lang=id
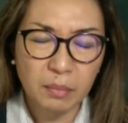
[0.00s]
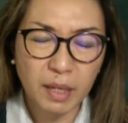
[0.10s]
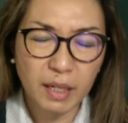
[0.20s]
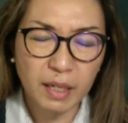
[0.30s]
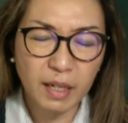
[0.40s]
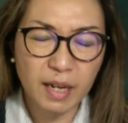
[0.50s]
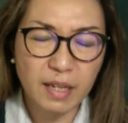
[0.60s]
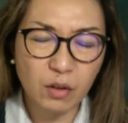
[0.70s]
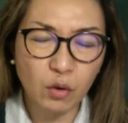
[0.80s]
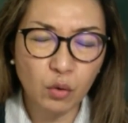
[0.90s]
biar
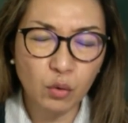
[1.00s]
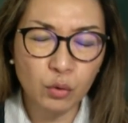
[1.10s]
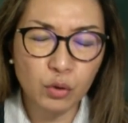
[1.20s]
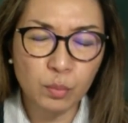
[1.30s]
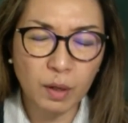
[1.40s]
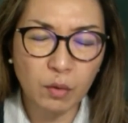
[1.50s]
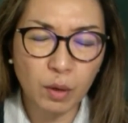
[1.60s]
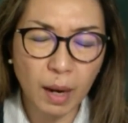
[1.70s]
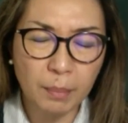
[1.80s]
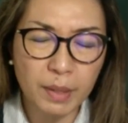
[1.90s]
kiranya roh kudus
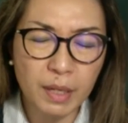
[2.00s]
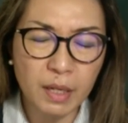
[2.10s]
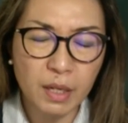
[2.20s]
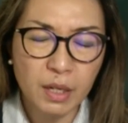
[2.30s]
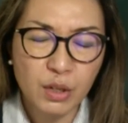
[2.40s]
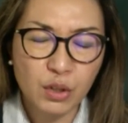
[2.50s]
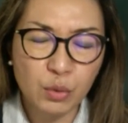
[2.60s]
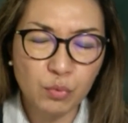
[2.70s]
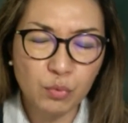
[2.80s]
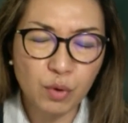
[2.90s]
mengurapi
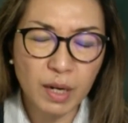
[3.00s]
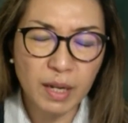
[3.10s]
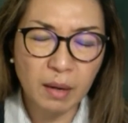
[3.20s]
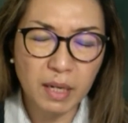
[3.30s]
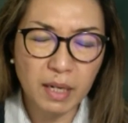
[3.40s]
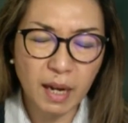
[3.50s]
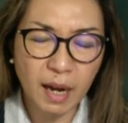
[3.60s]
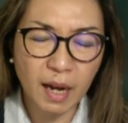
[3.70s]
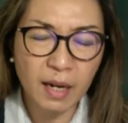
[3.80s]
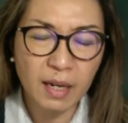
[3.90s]
semua yang
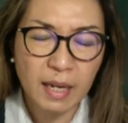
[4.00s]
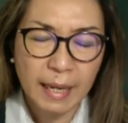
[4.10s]
mendengar,